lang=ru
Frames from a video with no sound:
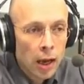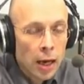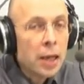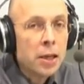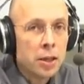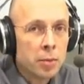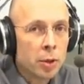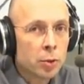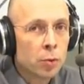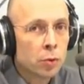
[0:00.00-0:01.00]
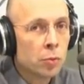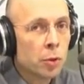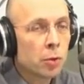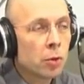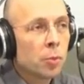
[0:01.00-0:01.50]
линии московского
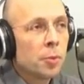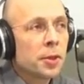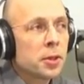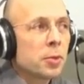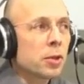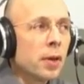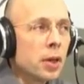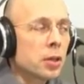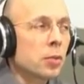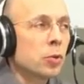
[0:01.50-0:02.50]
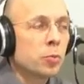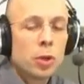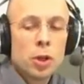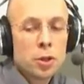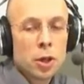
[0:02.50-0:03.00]
метро. Вот, например, Замоскворецкая будет
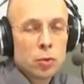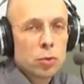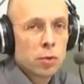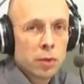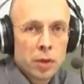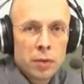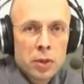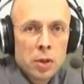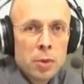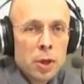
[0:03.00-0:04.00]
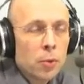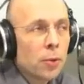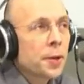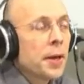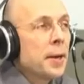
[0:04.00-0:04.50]
принадлежать, ну, условно говоря,
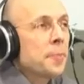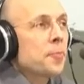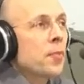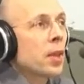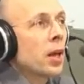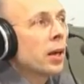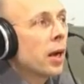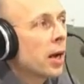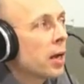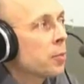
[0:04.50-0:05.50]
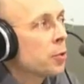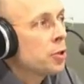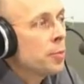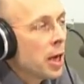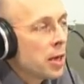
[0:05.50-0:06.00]
Виксельбергу, какая-нибудь
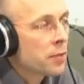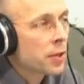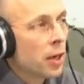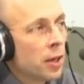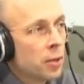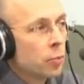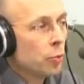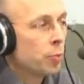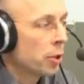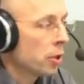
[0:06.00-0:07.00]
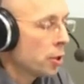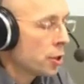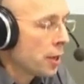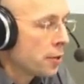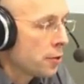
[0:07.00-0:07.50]
Тимирязевская линия будет
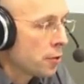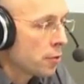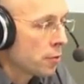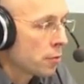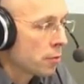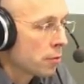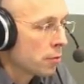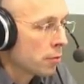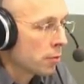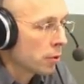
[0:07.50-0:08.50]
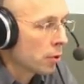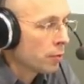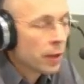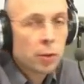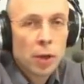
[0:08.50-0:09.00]
принадлежать э,
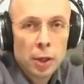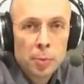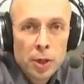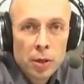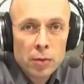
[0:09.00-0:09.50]
Вагиту Алик